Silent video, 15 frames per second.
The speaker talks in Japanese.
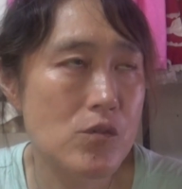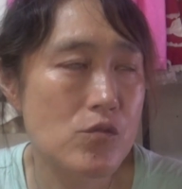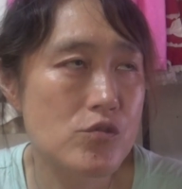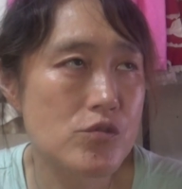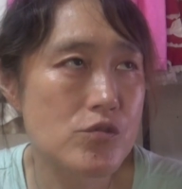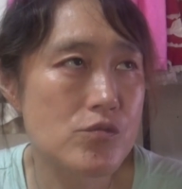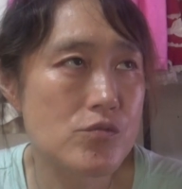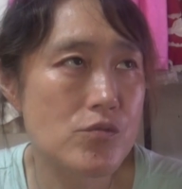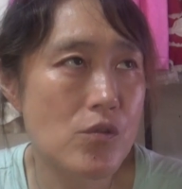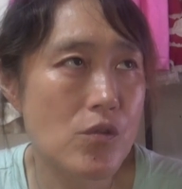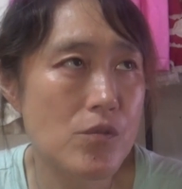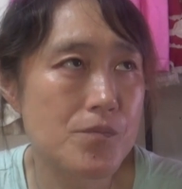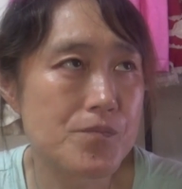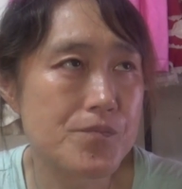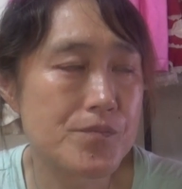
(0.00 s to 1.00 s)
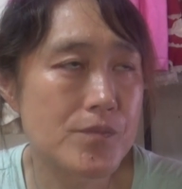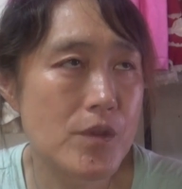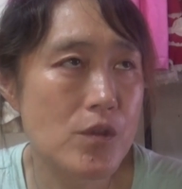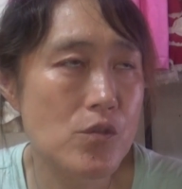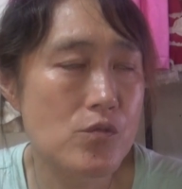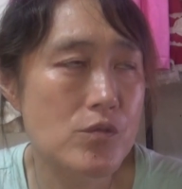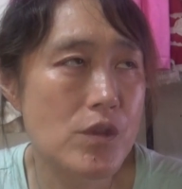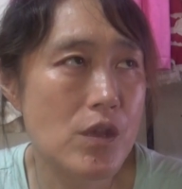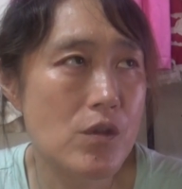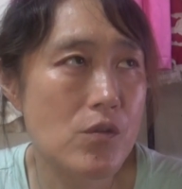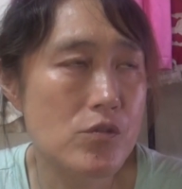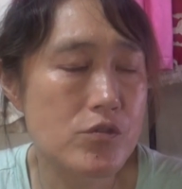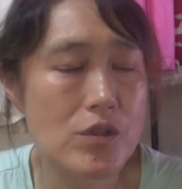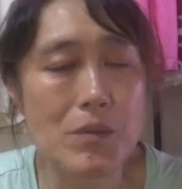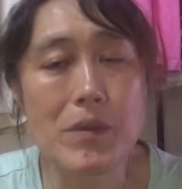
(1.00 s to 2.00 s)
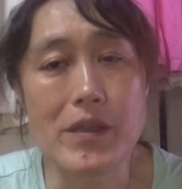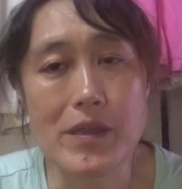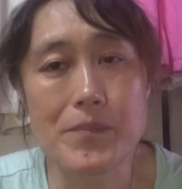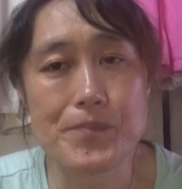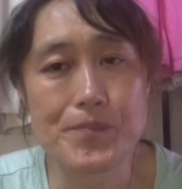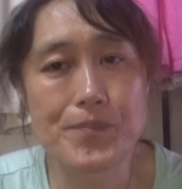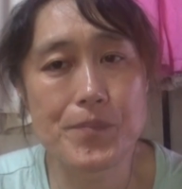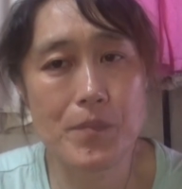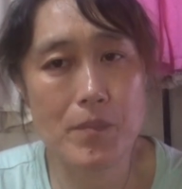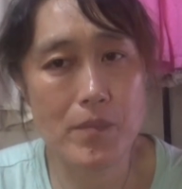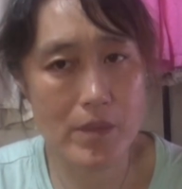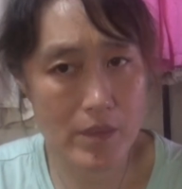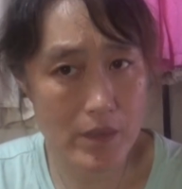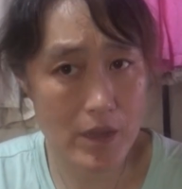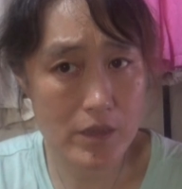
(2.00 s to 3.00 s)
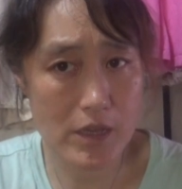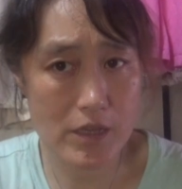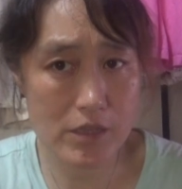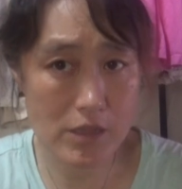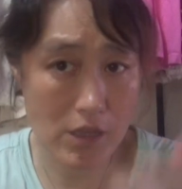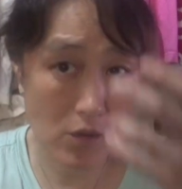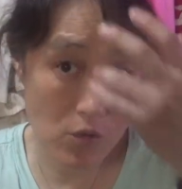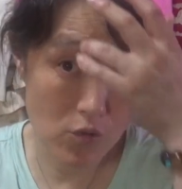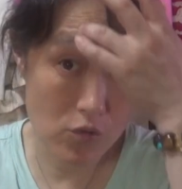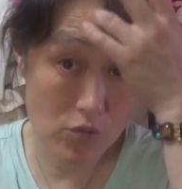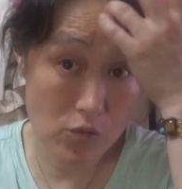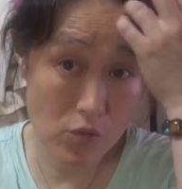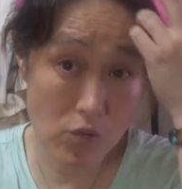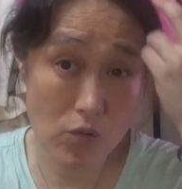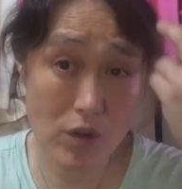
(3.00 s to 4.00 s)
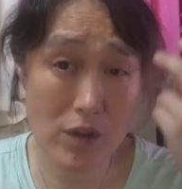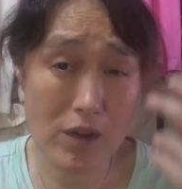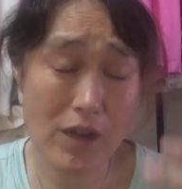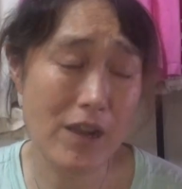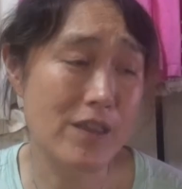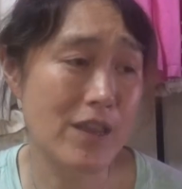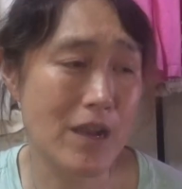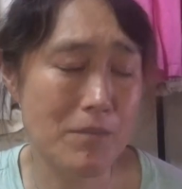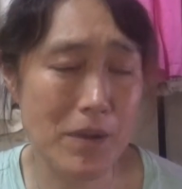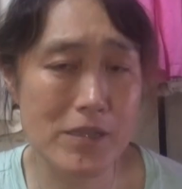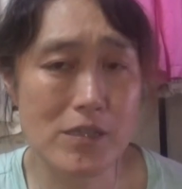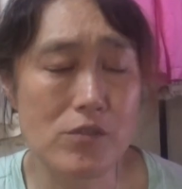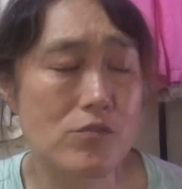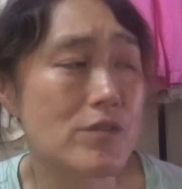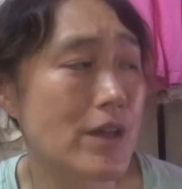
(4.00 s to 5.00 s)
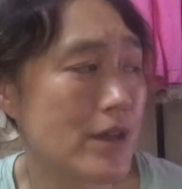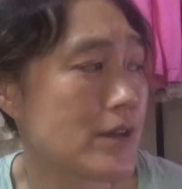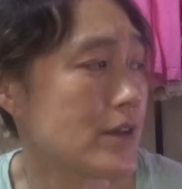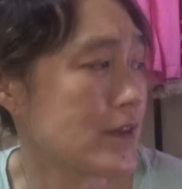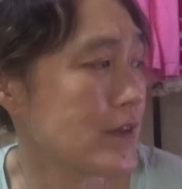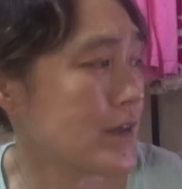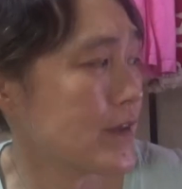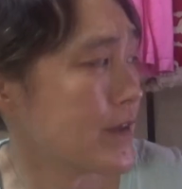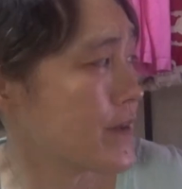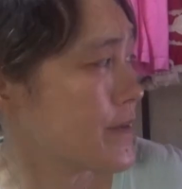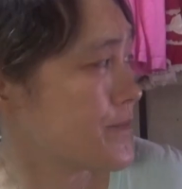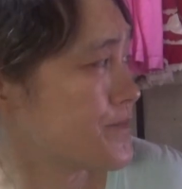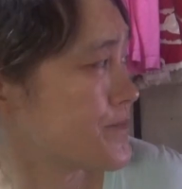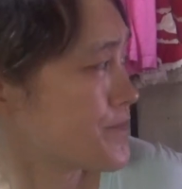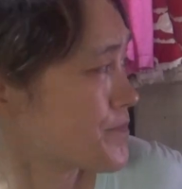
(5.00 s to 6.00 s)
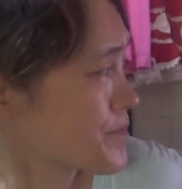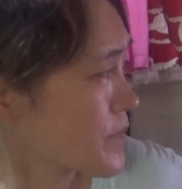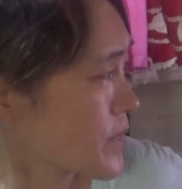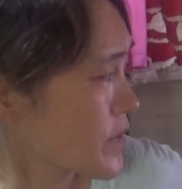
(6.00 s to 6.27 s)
333510 4.5そんな目ね、うん、大体1 5から7%ぐらい、うん、